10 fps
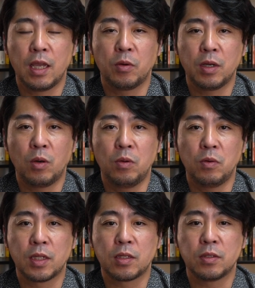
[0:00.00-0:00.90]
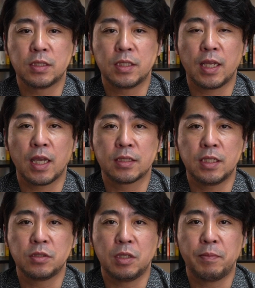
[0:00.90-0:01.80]
これが香港だとですね、
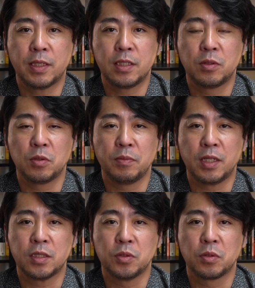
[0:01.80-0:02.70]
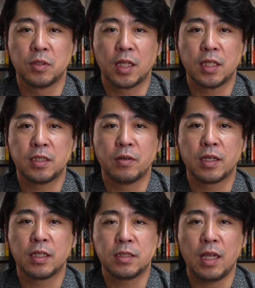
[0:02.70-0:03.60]
132%増みたいな状況になってきてる
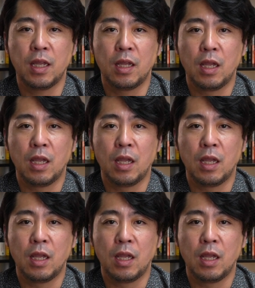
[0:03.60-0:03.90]
わけですね。